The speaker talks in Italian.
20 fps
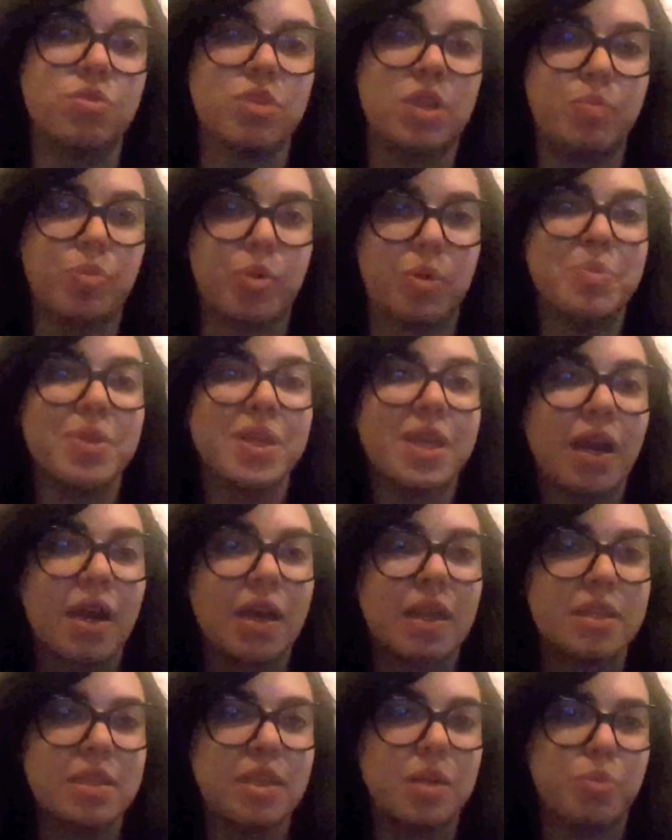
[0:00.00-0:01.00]
dai propri
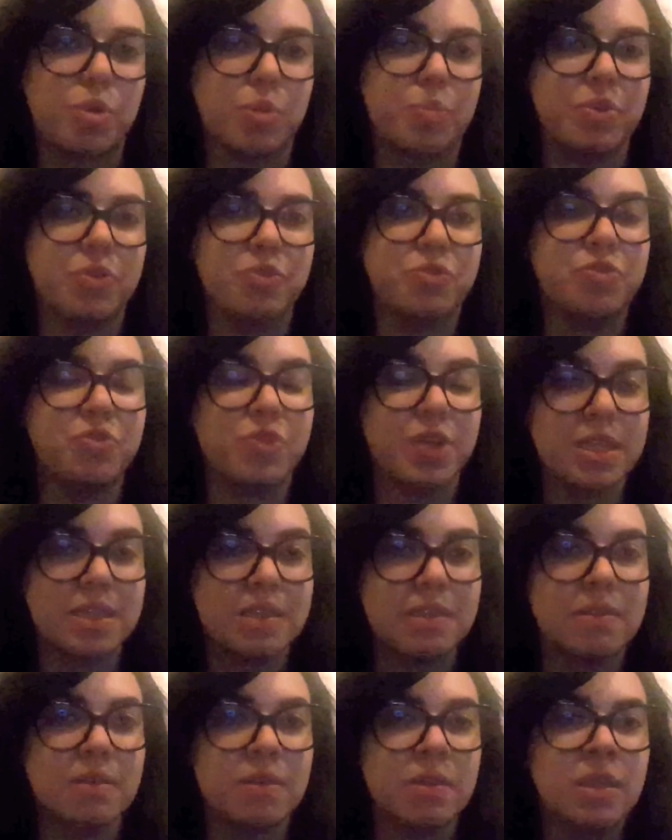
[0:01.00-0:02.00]
cari e dai propri
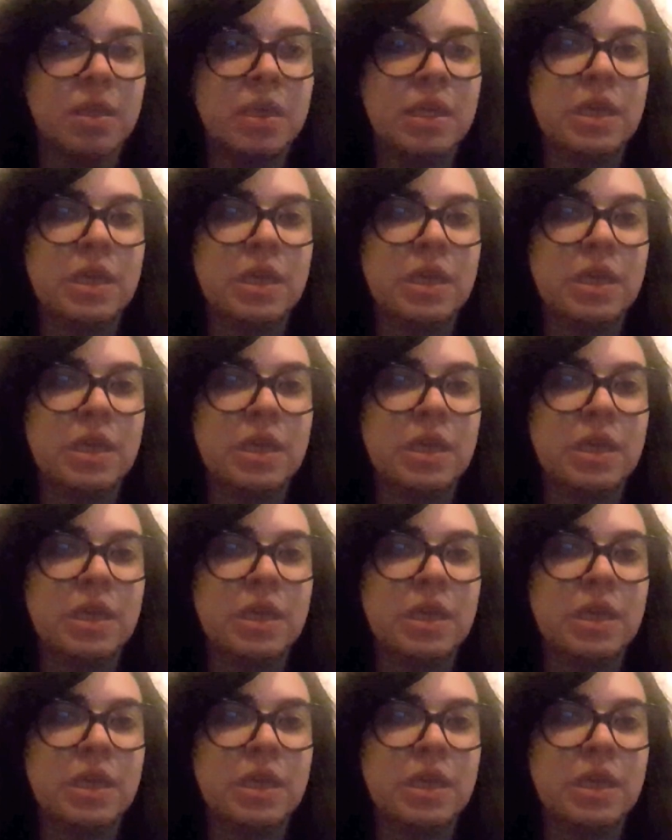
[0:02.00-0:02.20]
affetti